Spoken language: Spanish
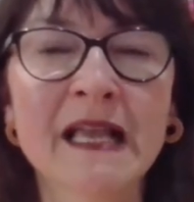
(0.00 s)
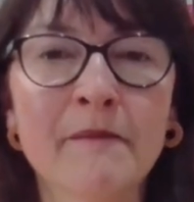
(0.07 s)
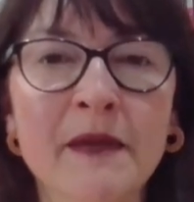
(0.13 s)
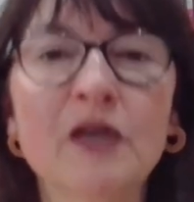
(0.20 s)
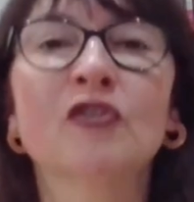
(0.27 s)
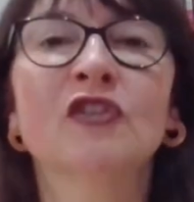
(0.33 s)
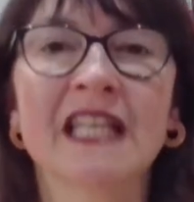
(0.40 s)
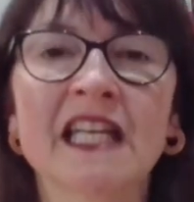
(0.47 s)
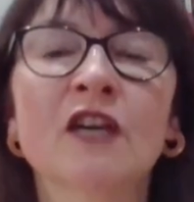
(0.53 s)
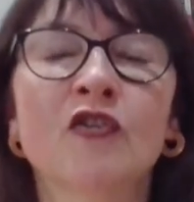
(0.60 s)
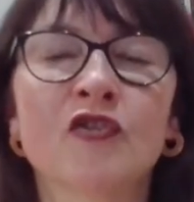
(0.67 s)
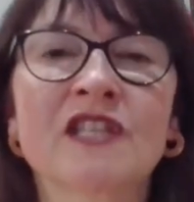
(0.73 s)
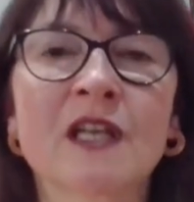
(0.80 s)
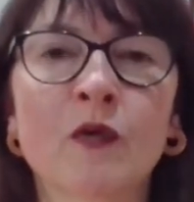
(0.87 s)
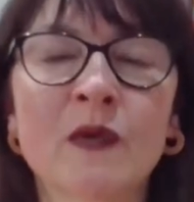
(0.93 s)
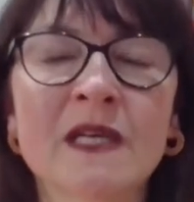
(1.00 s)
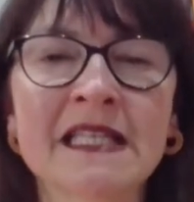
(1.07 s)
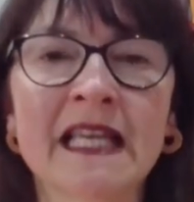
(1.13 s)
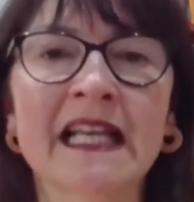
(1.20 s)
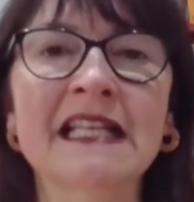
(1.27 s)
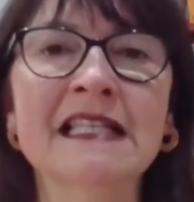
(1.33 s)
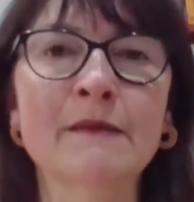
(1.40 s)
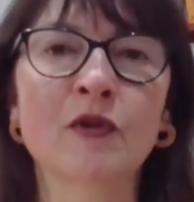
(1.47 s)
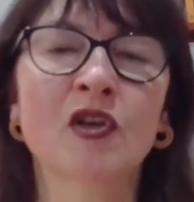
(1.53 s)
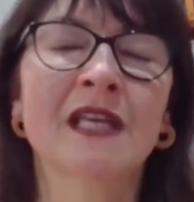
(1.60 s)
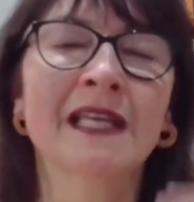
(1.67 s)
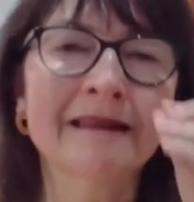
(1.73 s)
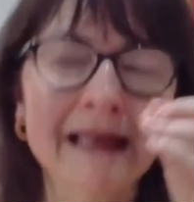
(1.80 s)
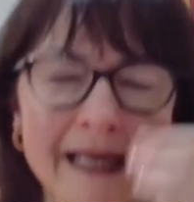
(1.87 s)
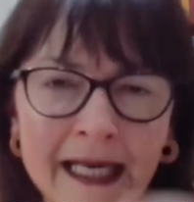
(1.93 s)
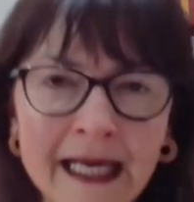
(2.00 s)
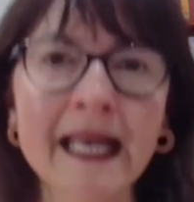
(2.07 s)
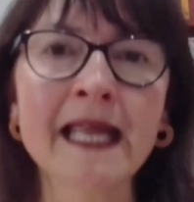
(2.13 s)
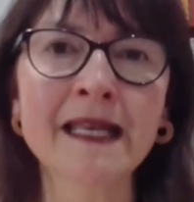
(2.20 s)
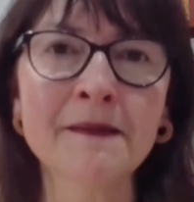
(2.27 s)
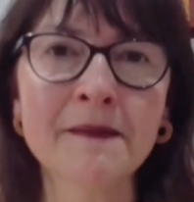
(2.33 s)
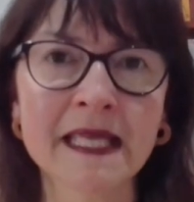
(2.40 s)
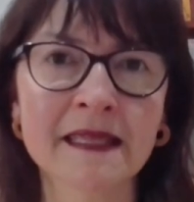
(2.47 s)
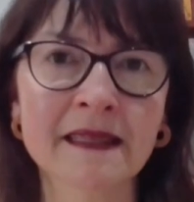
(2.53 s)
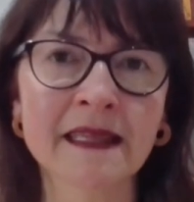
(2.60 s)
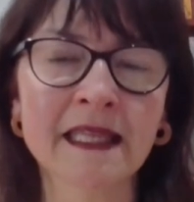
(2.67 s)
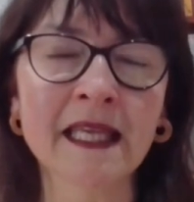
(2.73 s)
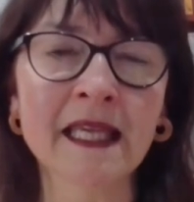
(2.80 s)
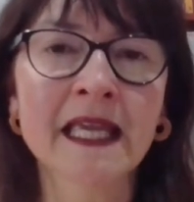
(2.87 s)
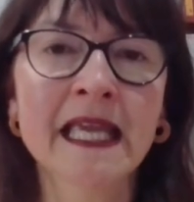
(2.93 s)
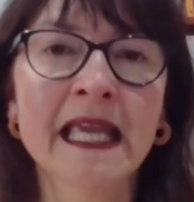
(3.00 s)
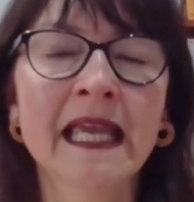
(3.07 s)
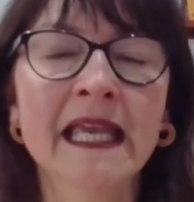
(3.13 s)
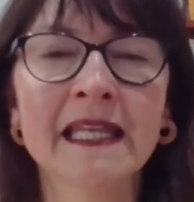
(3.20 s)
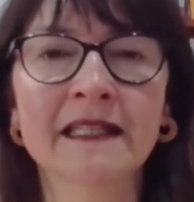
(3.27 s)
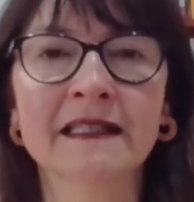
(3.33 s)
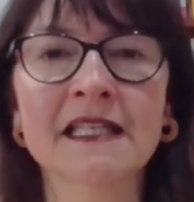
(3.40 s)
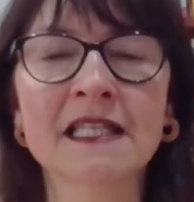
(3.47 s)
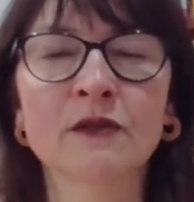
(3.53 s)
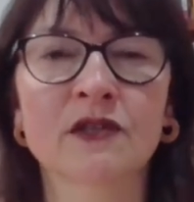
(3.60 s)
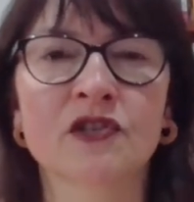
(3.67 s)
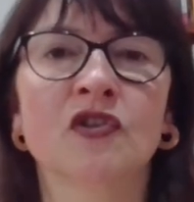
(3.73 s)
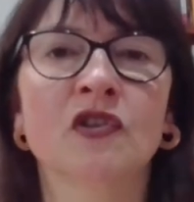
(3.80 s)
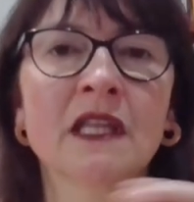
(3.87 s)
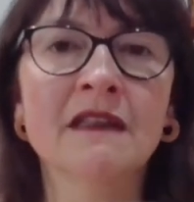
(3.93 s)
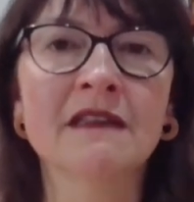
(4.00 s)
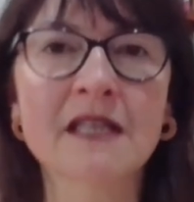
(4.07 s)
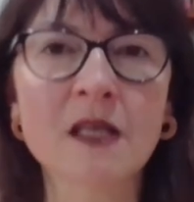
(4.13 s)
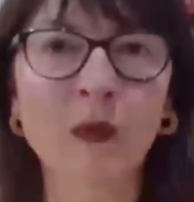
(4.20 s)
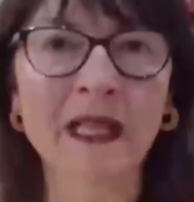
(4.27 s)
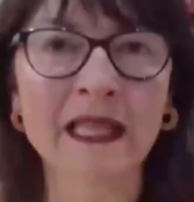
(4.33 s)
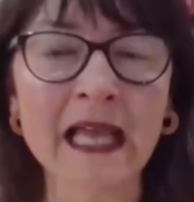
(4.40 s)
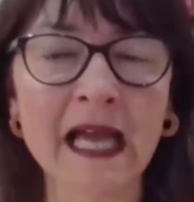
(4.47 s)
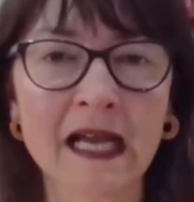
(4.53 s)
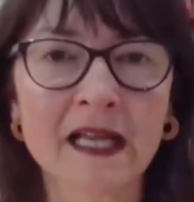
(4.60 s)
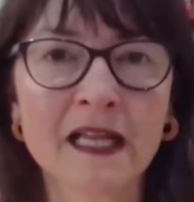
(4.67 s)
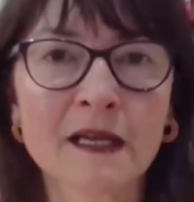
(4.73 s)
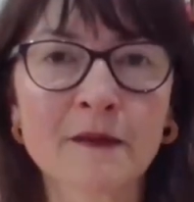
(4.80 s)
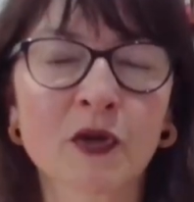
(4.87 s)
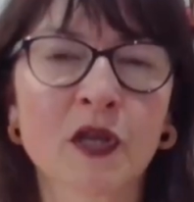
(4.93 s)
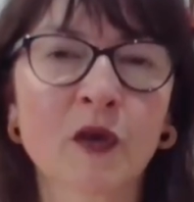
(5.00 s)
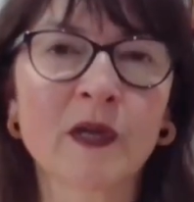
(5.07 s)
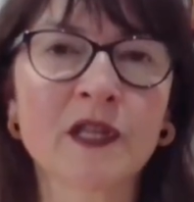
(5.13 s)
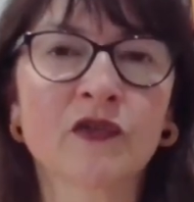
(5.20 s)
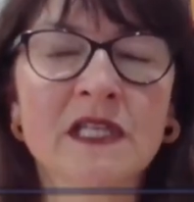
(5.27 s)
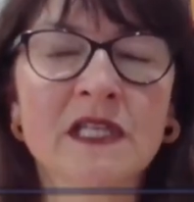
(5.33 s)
pero tiene consecuencias que se proyectan claramente en esta situación de desigualdad. Porque